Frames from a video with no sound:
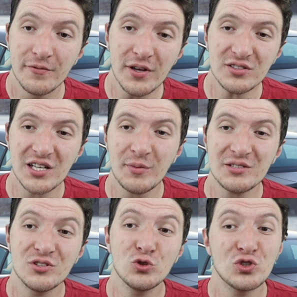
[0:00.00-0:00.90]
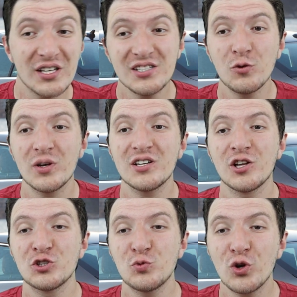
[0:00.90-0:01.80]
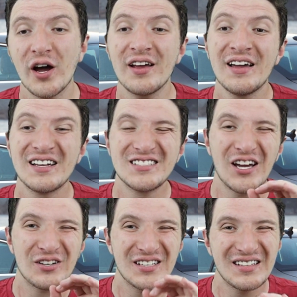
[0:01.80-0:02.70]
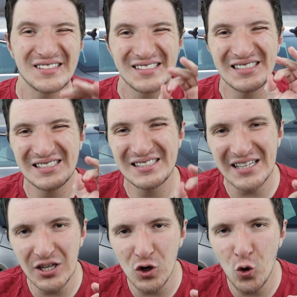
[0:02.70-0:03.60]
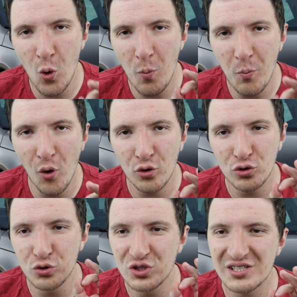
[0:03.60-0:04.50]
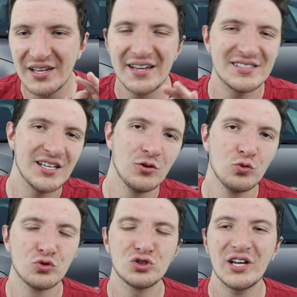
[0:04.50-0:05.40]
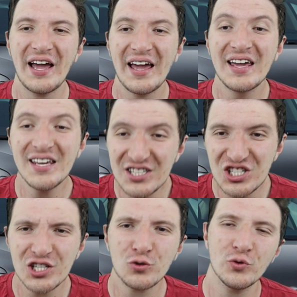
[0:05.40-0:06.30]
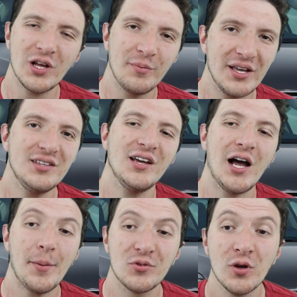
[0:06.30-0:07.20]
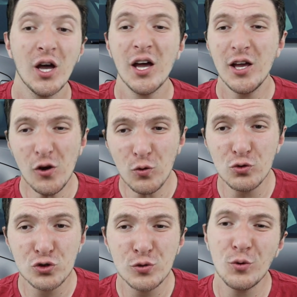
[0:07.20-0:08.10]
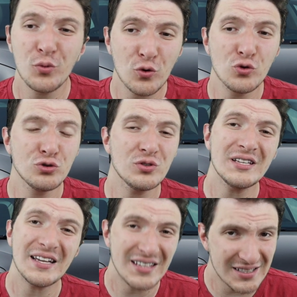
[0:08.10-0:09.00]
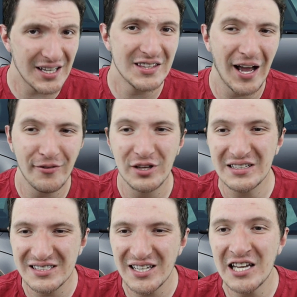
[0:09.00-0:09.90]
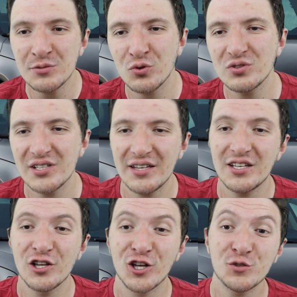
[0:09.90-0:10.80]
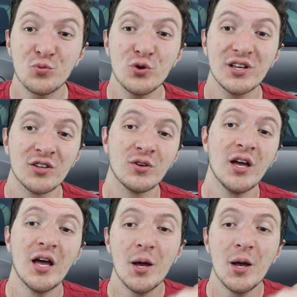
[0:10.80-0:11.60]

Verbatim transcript: Velocidade máxima de 250 km por hora, 0 a 100 de 5,6 segundos. É ridiculamente rápido. E o consumo para o conjunto até que está aceitável, né? 6,7 km por litro.